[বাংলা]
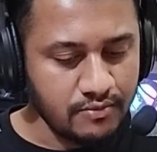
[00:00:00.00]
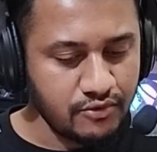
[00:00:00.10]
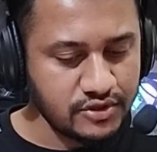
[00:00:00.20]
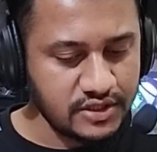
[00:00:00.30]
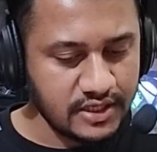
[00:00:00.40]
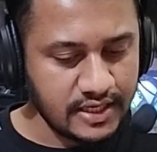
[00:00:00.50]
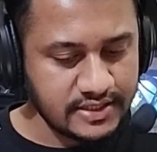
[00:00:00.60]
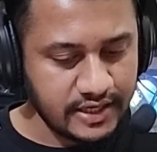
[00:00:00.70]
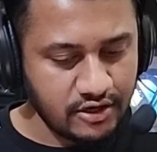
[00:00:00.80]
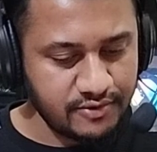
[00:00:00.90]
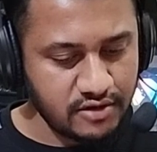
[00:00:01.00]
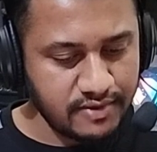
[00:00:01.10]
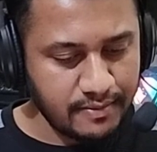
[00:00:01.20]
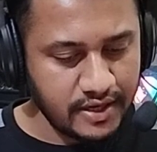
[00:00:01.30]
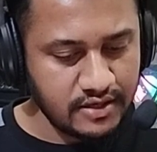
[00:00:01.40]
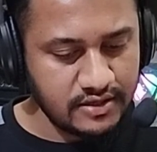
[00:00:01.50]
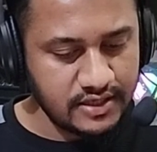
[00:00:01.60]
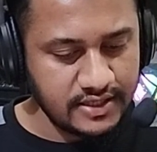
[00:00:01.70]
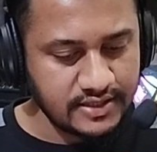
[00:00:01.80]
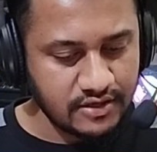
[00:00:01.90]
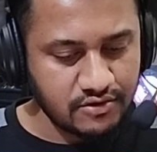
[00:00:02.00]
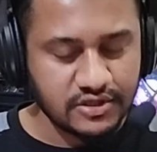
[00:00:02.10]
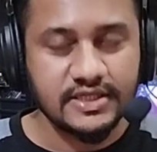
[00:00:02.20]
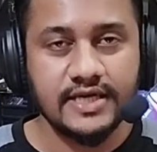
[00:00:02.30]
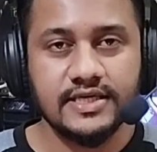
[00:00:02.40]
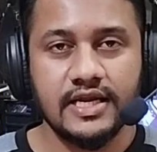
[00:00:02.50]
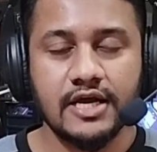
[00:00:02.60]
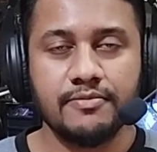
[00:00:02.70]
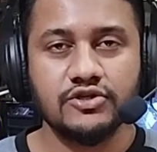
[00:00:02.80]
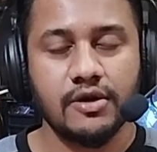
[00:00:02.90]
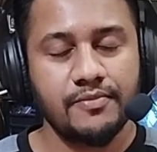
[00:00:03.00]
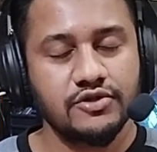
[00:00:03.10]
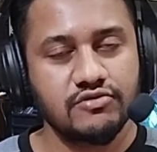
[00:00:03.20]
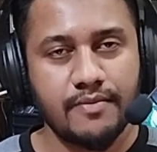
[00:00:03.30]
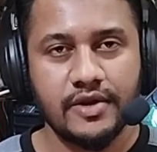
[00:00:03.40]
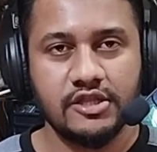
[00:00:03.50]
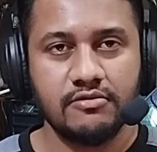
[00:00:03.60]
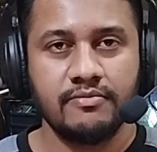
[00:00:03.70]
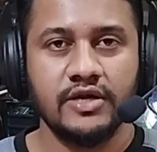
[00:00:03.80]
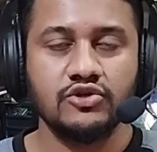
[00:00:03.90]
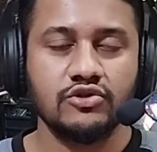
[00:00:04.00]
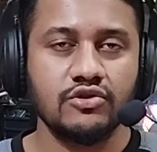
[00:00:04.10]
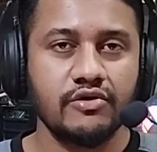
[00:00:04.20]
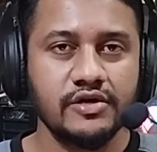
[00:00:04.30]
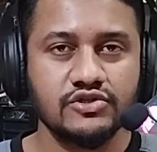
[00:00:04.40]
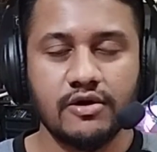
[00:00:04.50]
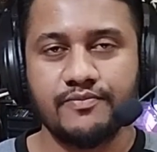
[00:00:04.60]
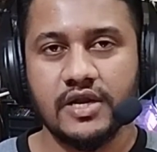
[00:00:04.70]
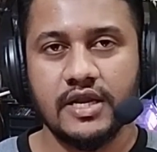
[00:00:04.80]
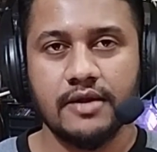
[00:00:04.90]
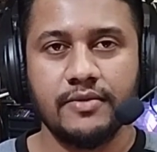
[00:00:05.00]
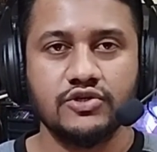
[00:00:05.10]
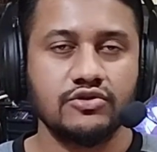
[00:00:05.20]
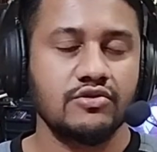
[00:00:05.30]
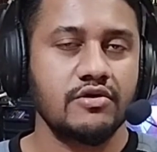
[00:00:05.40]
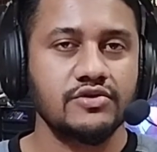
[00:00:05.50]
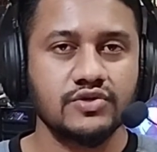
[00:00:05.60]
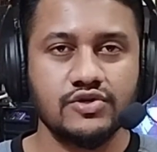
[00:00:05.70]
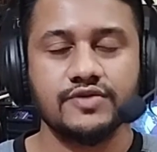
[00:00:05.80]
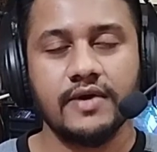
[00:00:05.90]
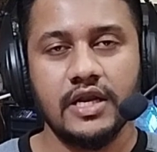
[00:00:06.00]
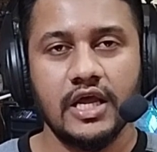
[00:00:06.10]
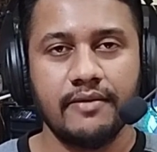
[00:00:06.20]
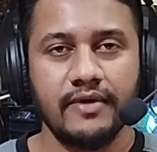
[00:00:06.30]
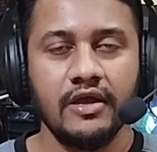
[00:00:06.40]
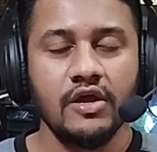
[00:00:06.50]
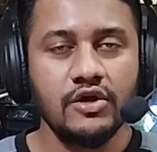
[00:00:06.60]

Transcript: প্রতিটি ক্লাসে রেকর্ড ভিডিও পাবেন ডিজাইন করতে যা যা লাগবে সব কিছু আমরা দিব মানে যত ধরনের সফটওয়্যার লাগবে যত ধরনের সোর্স ফাইল লাগবে